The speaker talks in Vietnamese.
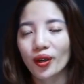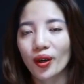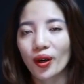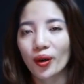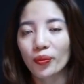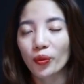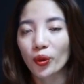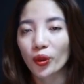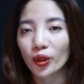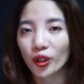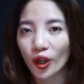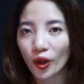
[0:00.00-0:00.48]

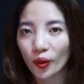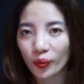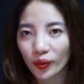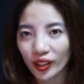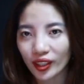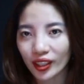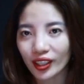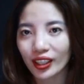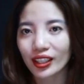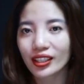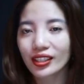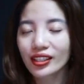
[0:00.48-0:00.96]
uh, muốn góp
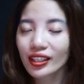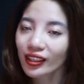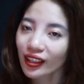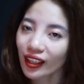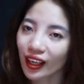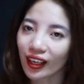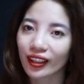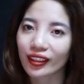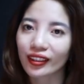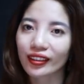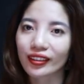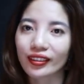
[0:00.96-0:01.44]
ý chân
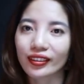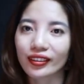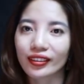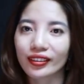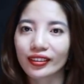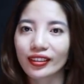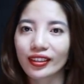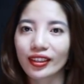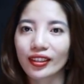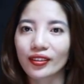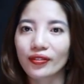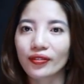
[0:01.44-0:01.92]
thành
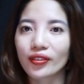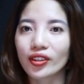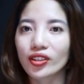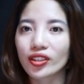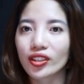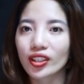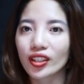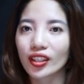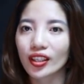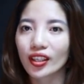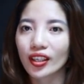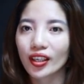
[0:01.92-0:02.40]
đến với
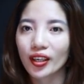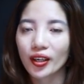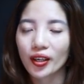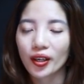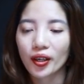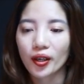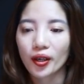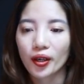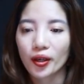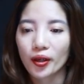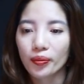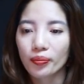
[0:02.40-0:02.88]
chị.
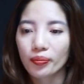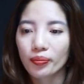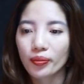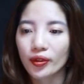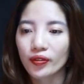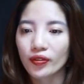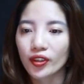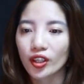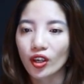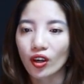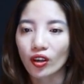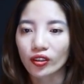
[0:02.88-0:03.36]

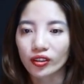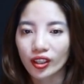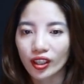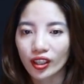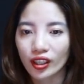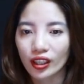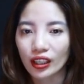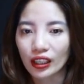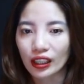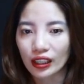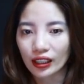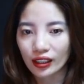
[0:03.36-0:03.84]
Bởi vì có
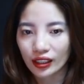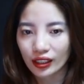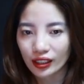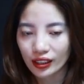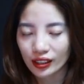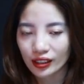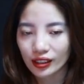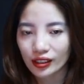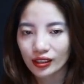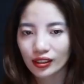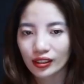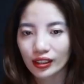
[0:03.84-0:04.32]
thể
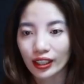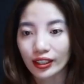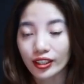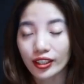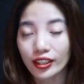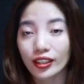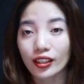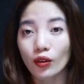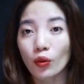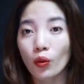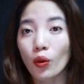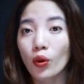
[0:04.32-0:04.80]
là
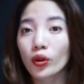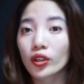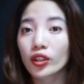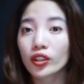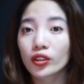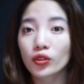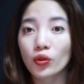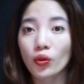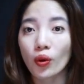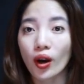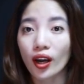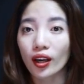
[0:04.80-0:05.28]
chị đã cô
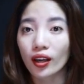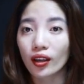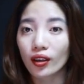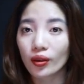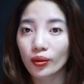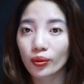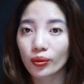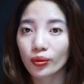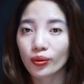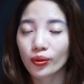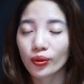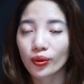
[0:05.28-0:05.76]
đơn quá
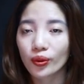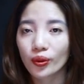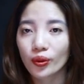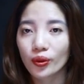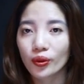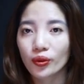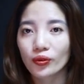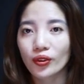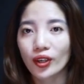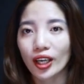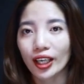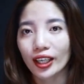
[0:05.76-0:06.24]
lâu
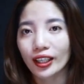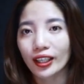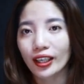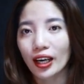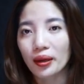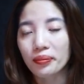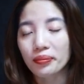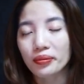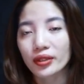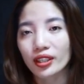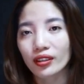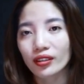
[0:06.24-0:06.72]
và cái
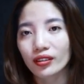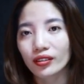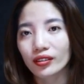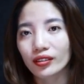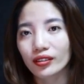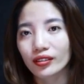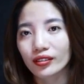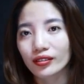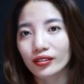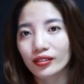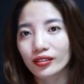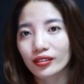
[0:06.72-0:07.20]
cảm
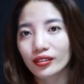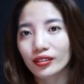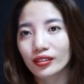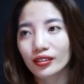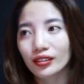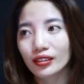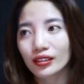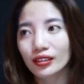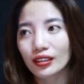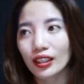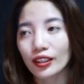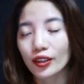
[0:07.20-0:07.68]
nhận
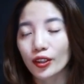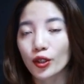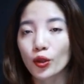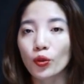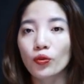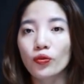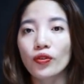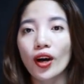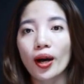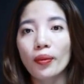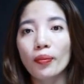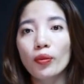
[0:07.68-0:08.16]
là
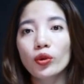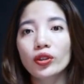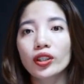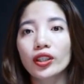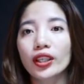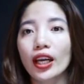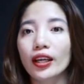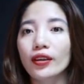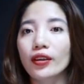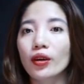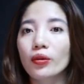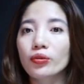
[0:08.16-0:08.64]
thiếu vắng một
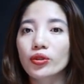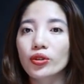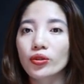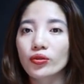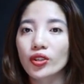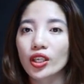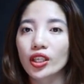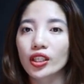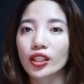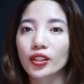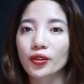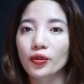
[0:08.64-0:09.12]
người đàn ông
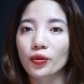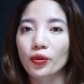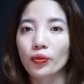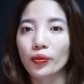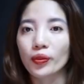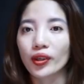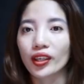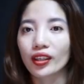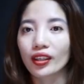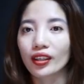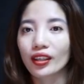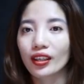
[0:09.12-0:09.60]
trong gia đình của
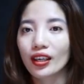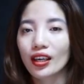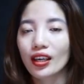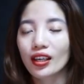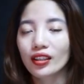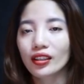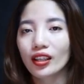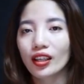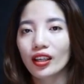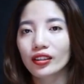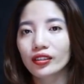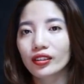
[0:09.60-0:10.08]
mình.
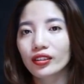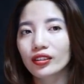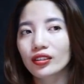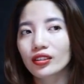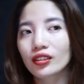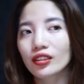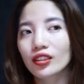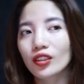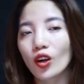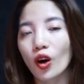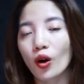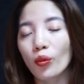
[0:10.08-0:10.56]
Thế là tự
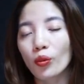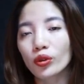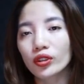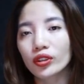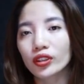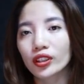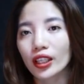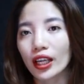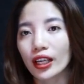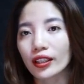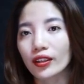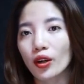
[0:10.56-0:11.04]
dưng có một
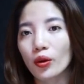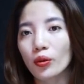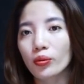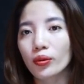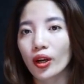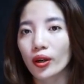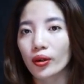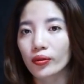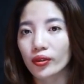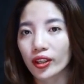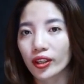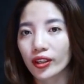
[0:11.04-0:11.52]
người đàn
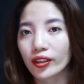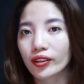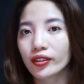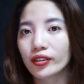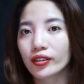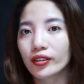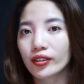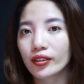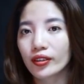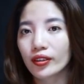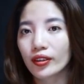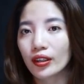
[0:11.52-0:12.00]
ông nào đến
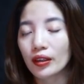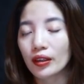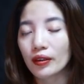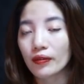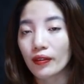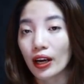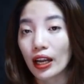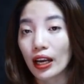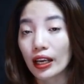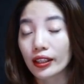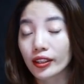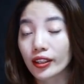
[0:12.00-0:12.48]

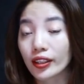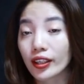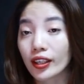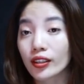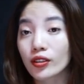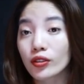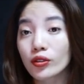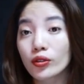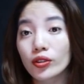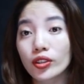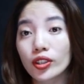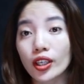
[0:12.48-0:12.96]
và
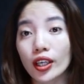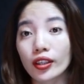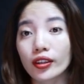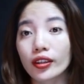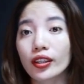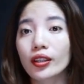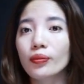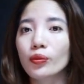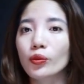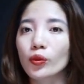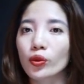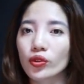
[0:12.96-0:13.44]
khiến cho trái
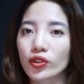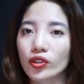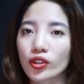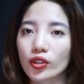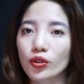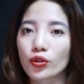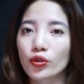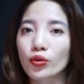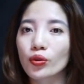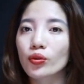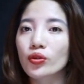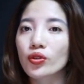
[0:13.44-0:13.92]
tim của
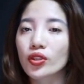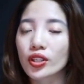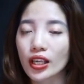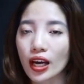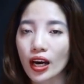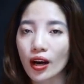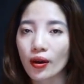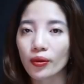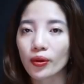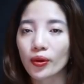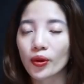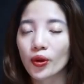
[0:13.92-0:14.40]
chị xôn
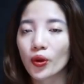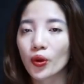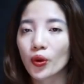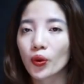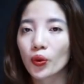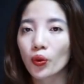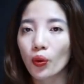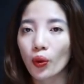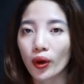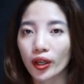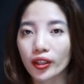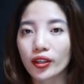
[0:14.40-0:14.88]
xao,
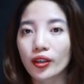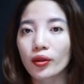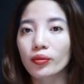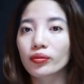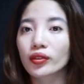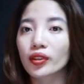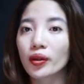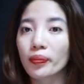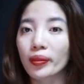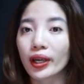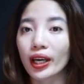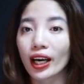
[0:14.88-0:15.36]
khuấy
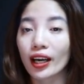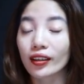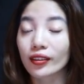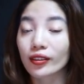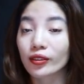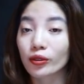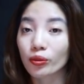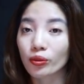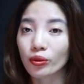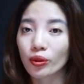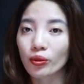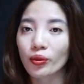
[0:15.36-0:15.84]
động tâm
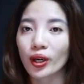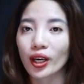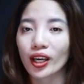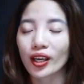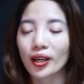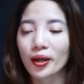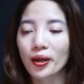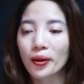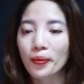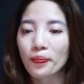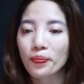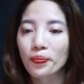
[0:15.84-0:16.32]
can đúng không
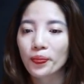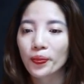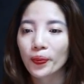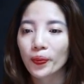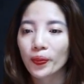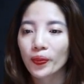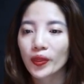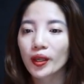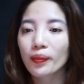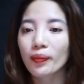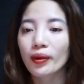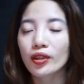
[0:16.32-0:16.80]
ạ?
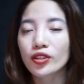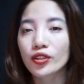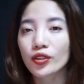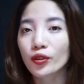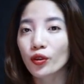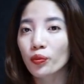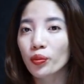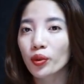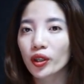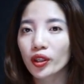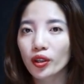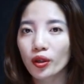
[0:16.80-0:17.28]
Nhưng mà
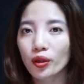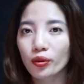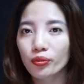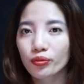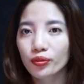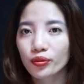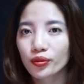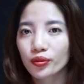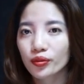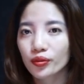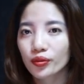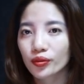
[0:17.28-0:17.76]
chị có biết không?
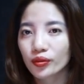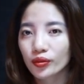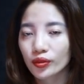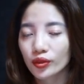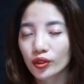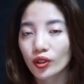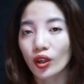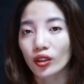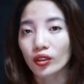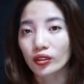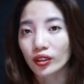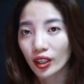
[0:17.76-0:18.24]

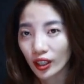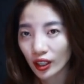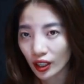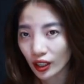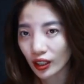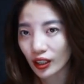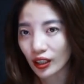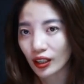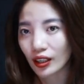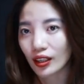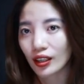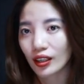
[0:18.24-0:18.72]
Có
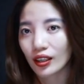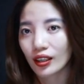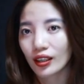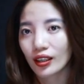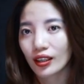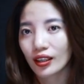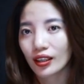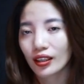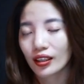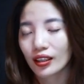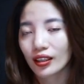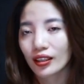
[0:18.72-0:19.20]
thể
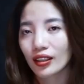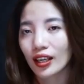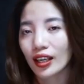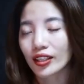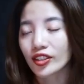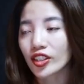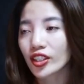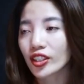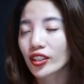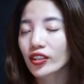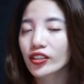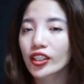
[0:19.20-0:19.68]

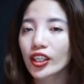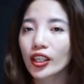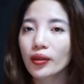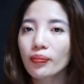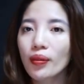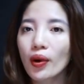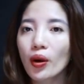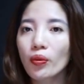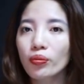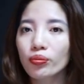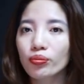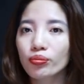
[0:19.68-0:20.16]
là chị cứ
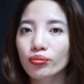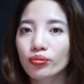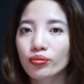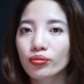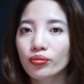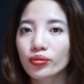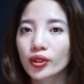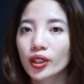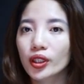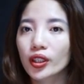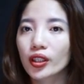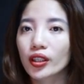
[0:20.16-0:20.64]
trách móc
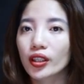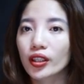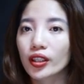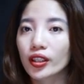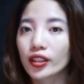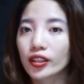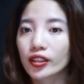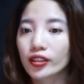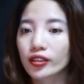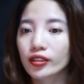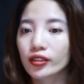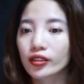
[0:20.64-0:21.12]

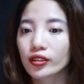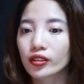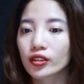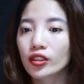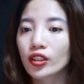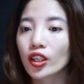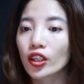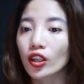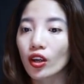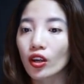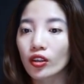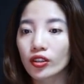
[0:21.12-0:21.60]
người
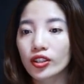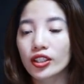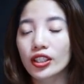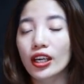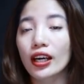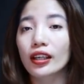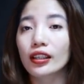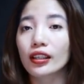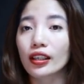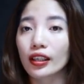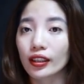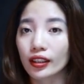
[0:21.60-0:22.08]
người con
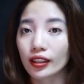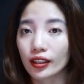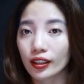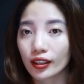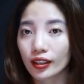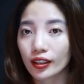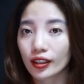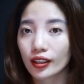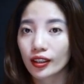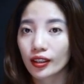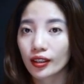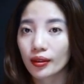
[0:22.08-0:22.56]
trai này,
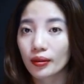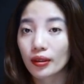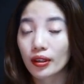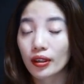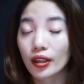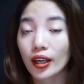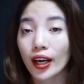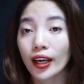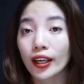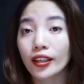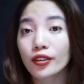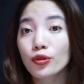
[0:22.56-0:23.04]

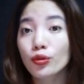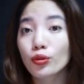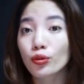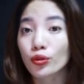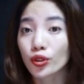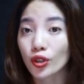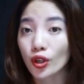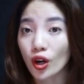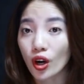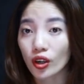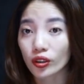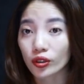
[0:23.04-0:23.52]
khách
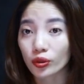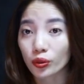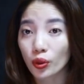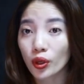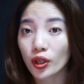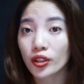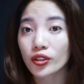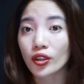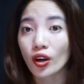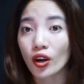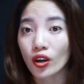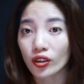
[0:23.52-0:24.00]
chủ trọ,
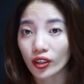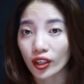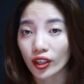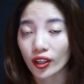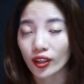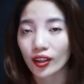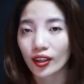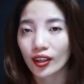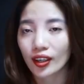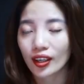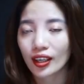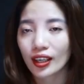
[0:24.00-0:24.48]
thuê trọ
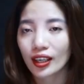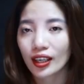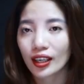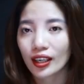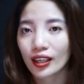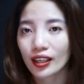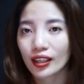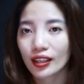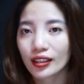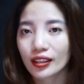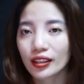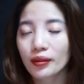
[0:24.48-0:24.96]
này.
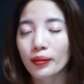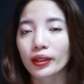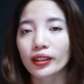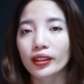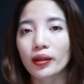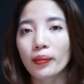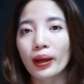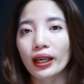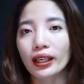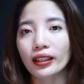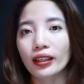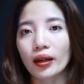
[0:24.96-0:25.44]
Nhưng mà
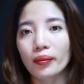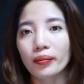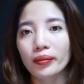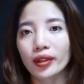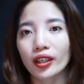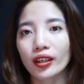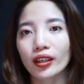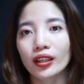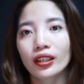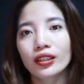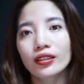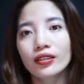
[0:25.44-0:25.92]
Tâm An cảm
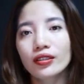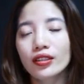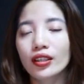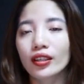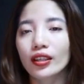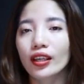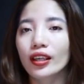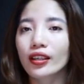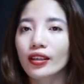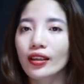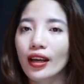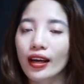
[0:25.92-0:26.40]
thấy
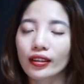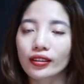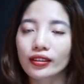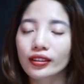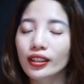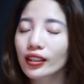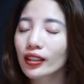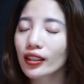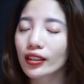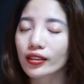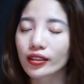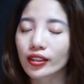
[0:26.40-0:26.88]
người nên đáng
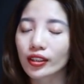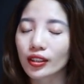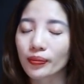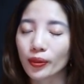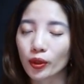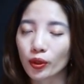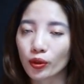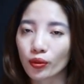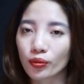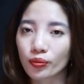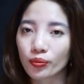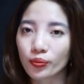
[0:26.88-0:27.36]
trách là chị
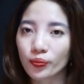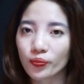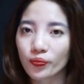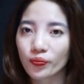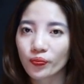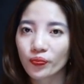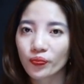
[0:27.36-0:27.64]
mới đúng.